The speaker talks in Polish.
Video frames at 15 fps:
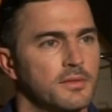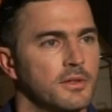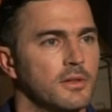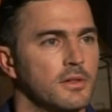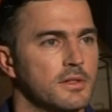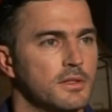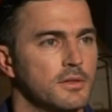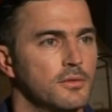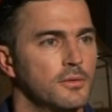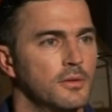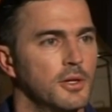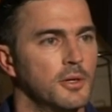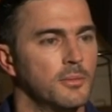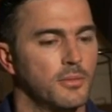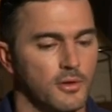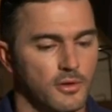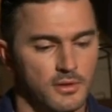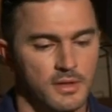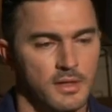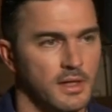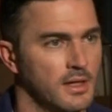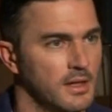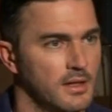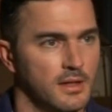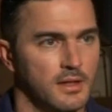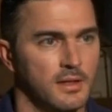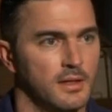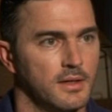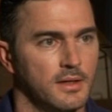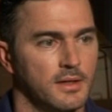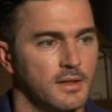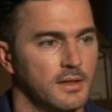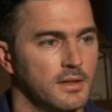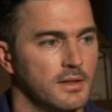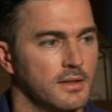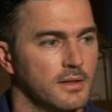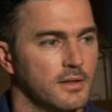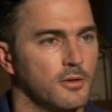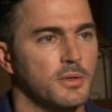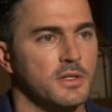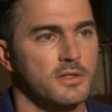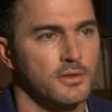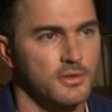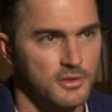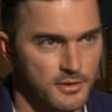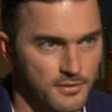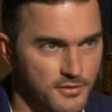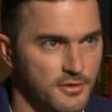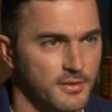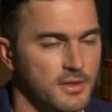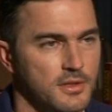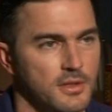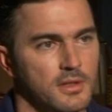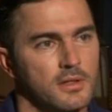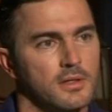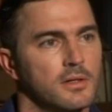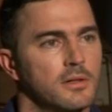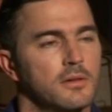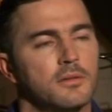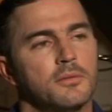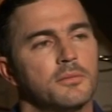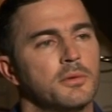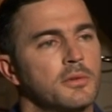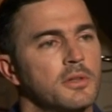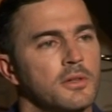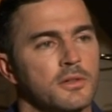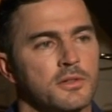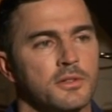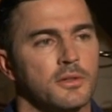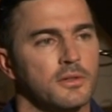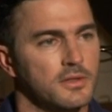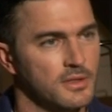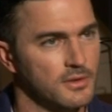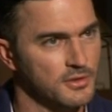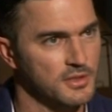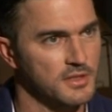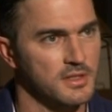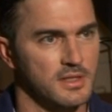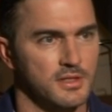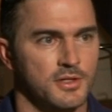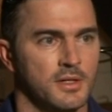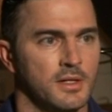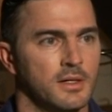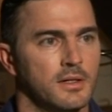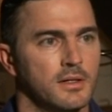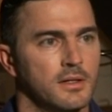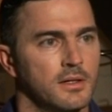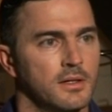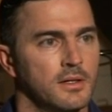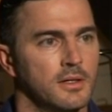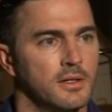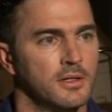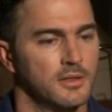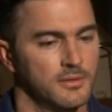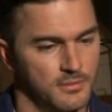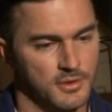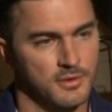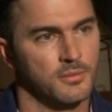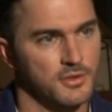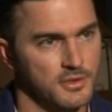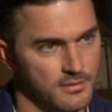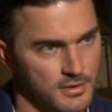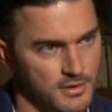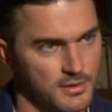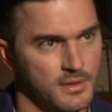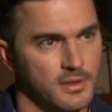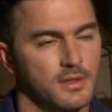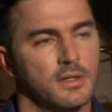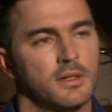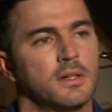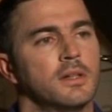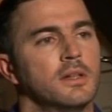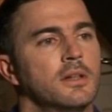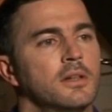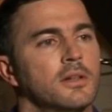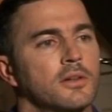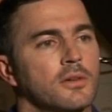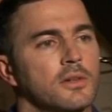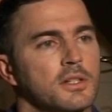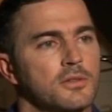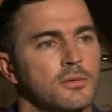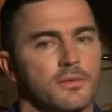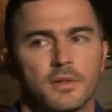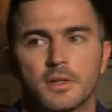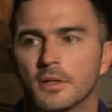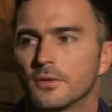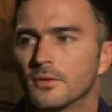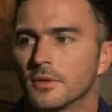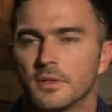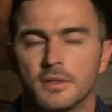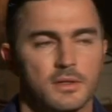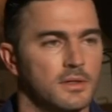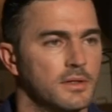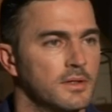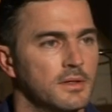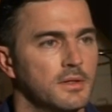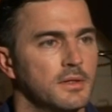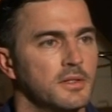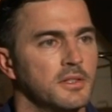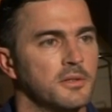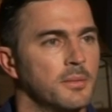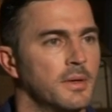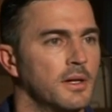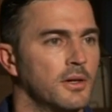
pewnego rodzaju pochodna e, obecności w świecie piłki nożnej. Od tego się nie zaczyna. Mhm. Być może właśnie rola człowieka, który dba